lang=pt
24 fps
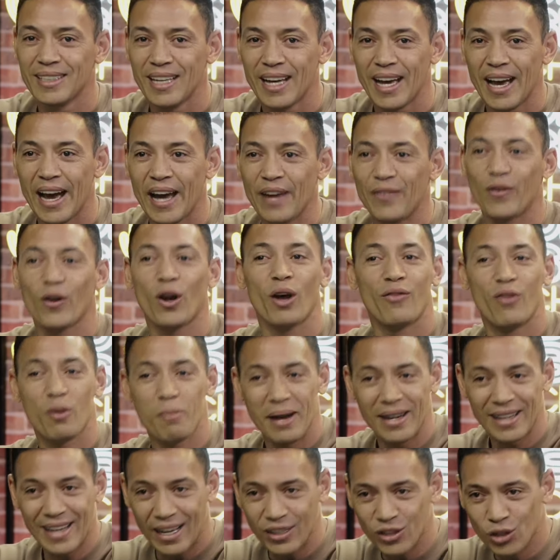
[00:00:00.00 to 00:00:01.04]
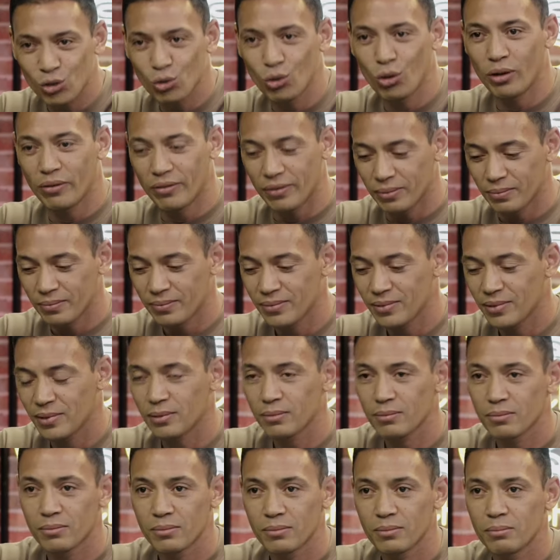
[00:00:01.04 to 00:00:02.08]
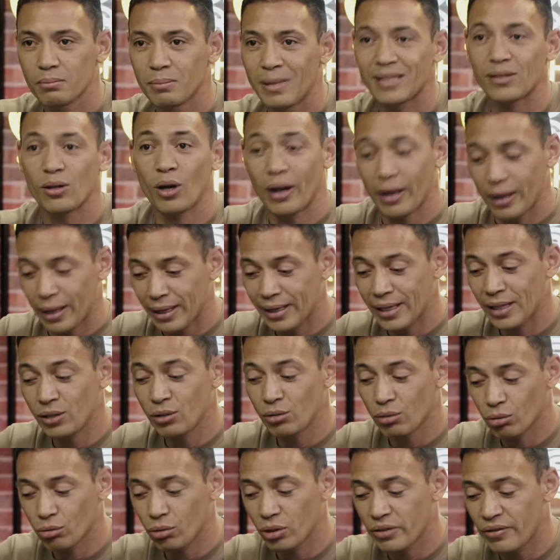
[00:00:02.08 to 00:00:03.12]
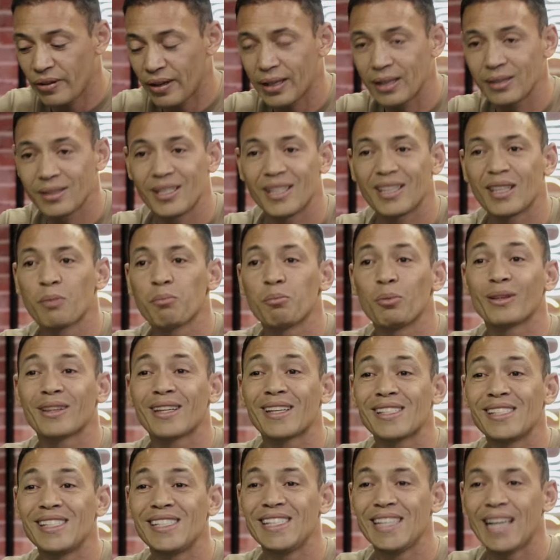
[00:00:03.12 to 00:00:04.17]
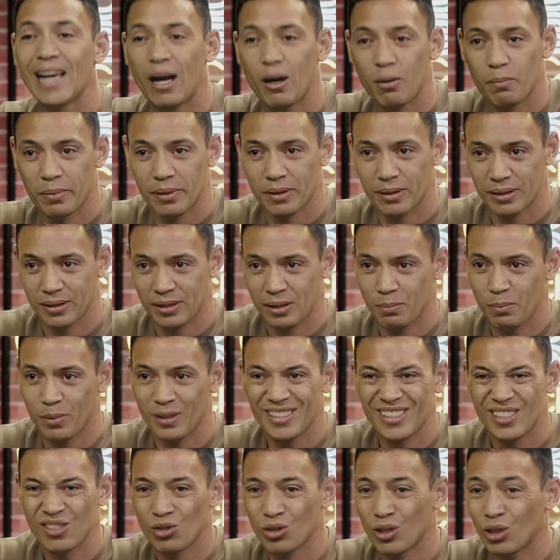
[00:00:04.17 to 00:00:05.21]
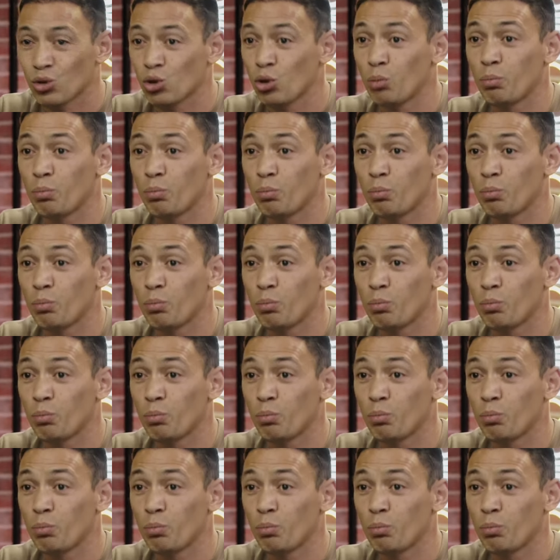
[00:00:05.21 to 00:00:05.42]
Aí falou, ó, vou marcar de novo. Mas olha, acredito que eu estou te falando, você tem potencial para você pode ser um jogador